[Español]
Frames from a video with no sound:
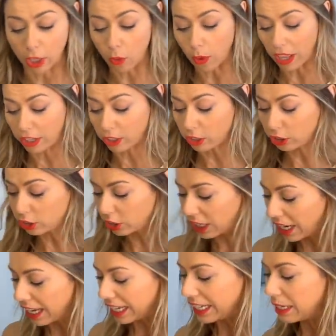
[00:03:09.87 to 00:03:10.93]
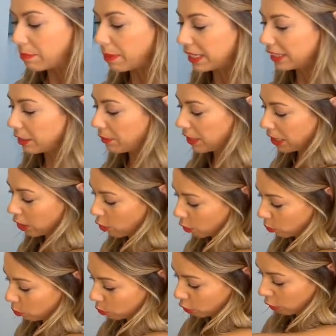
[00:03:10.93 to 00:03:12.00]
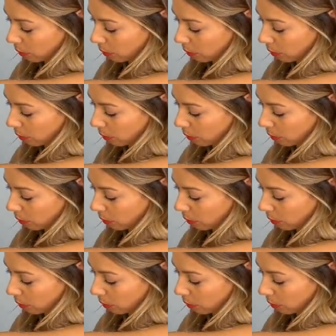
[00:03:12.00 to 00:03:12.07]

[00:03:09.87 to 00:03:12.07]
de cuadros, y más si vienen con un